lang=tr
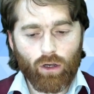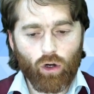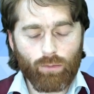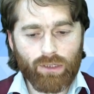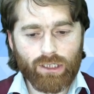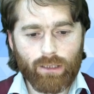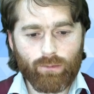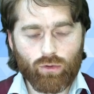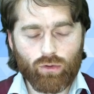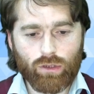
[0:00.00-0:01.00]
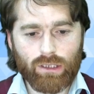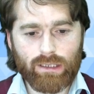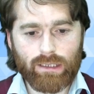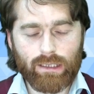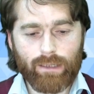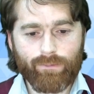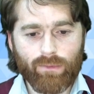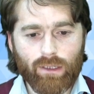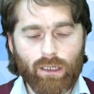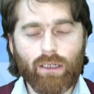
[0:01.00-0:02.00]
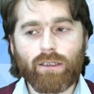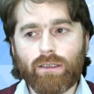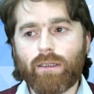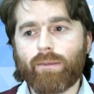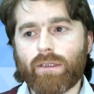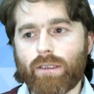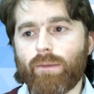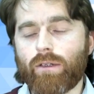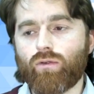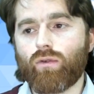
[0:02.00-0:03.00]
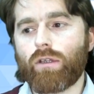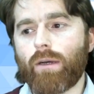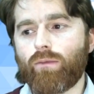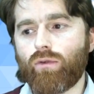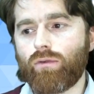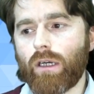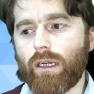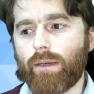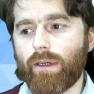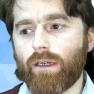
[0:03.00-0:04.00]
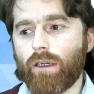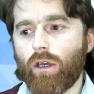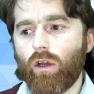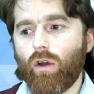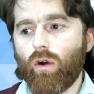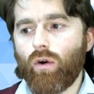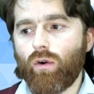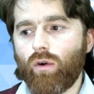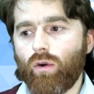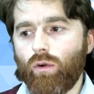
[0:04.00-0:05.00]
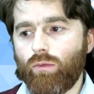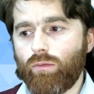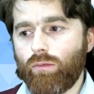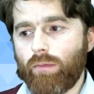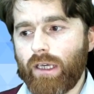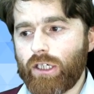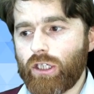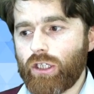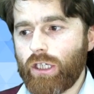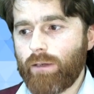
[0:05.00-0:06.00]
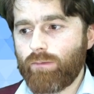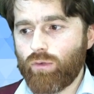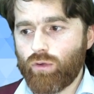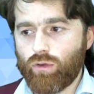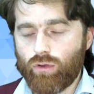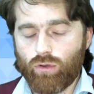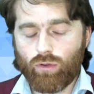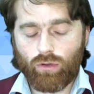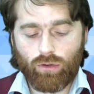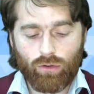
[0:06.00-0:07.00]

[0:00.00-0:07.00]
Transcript: 15 Temmuz krizinde yani tabii ki cemaat çok daha büyüdü yani ama o 15 Temmuz e,